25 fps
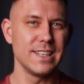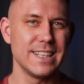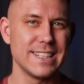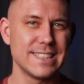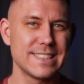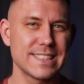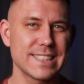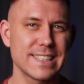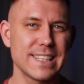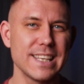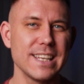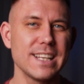
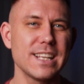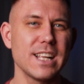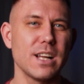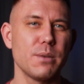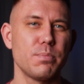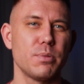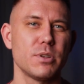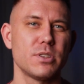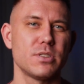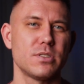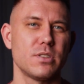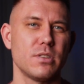Jest
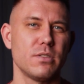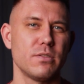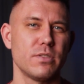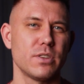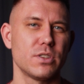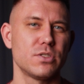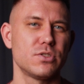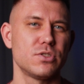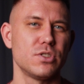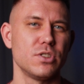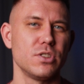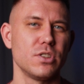kilka
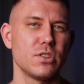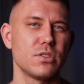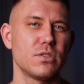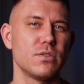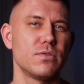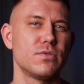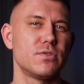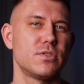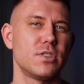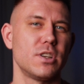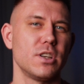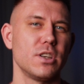podstawowych
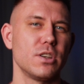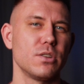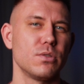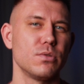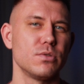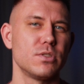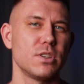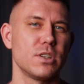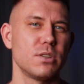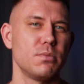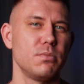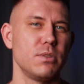czynników w
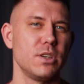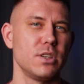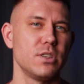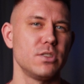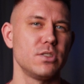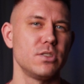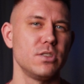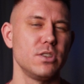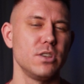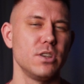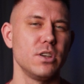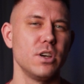treningu tych
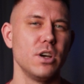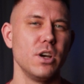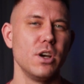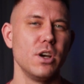mięśni,